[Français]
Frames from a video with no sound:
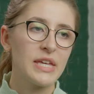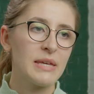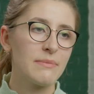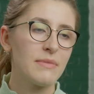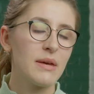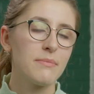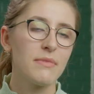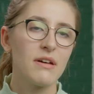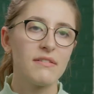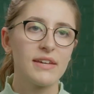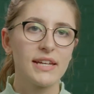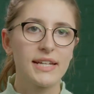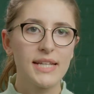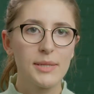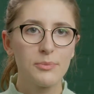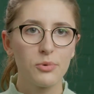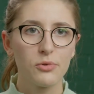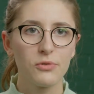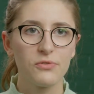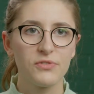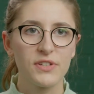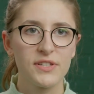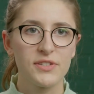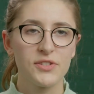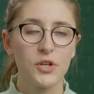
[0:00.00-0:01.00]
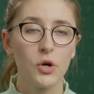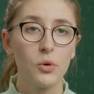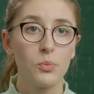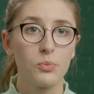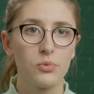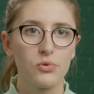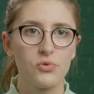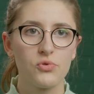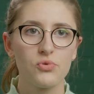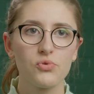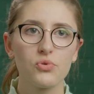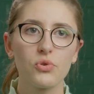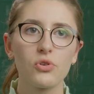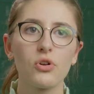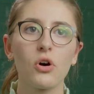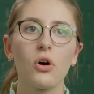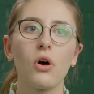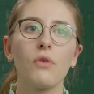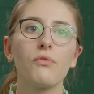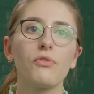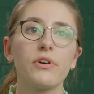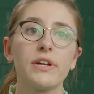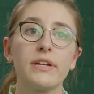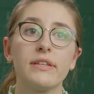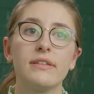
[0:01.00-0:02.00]
et même avec les professeurs on peut toujours leur
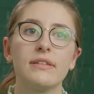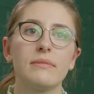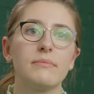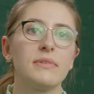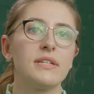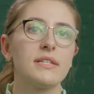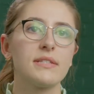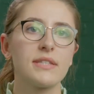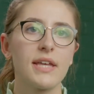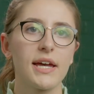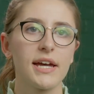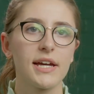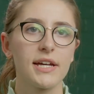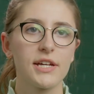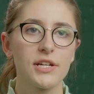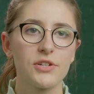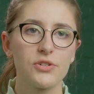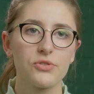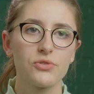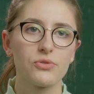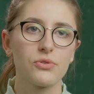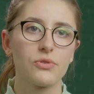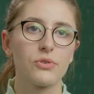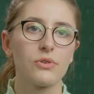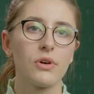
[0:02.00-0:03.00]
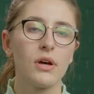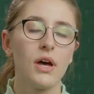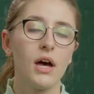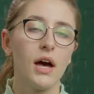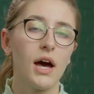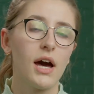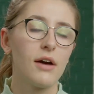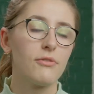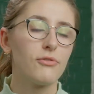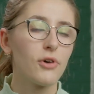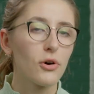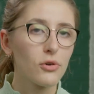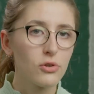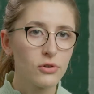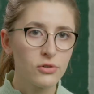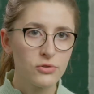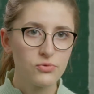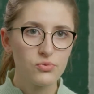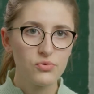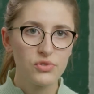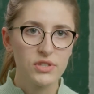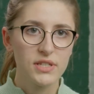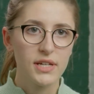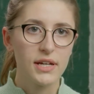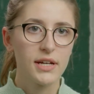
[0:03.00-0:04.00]
envoyer des messages, euh, avoir leur
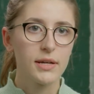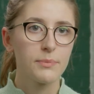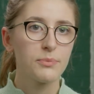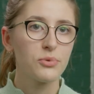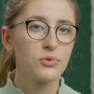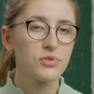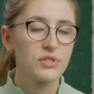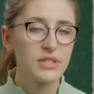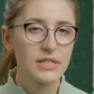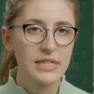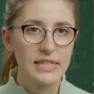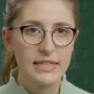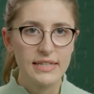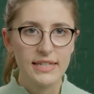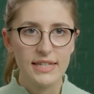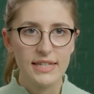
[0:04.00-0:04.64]
soutien, poser des